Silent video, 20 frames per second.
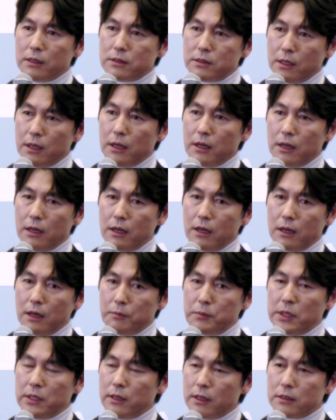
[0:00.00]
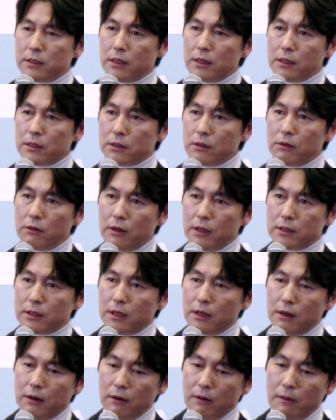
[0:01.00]
제 앞에 나타났던 것
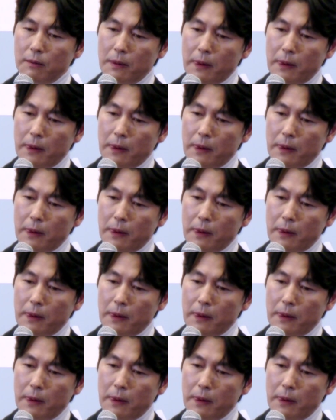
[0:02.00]
같아요.